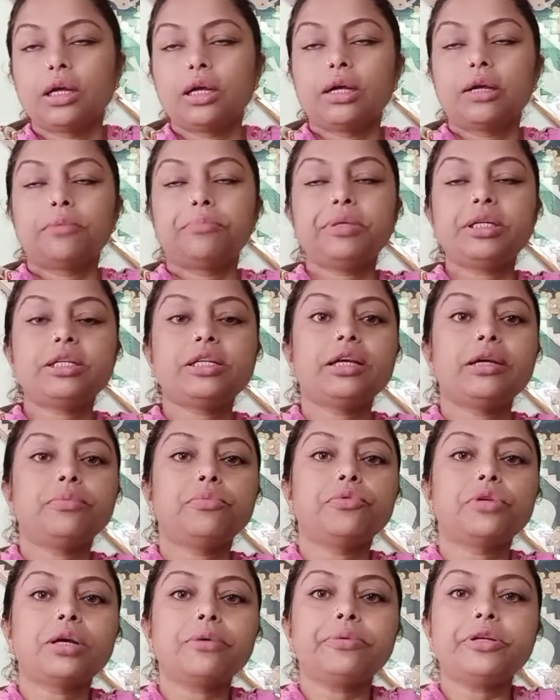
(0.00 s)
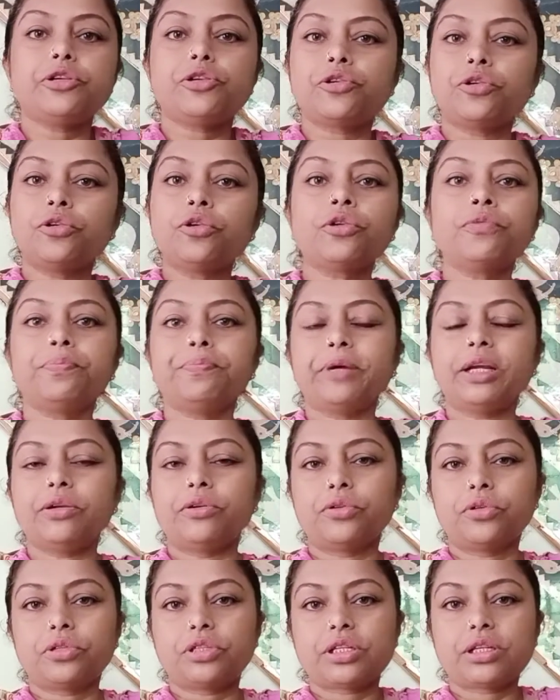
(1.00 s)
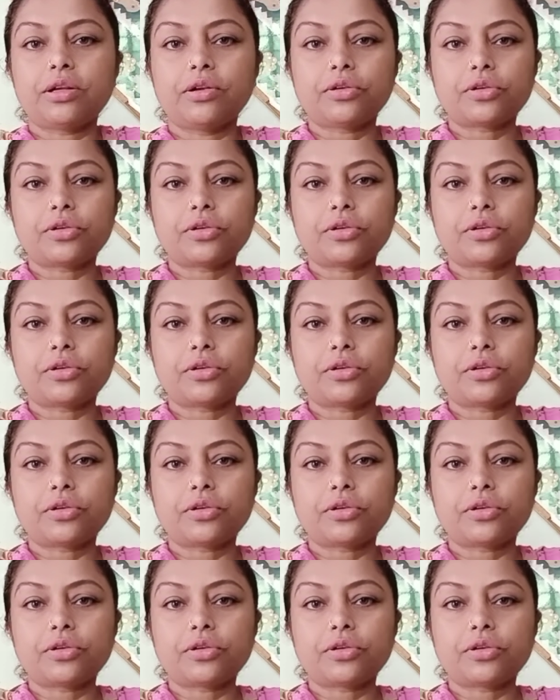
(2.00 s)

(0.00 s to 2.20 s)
পিঠে বুকে ভীষণ পেন হচ্ছিল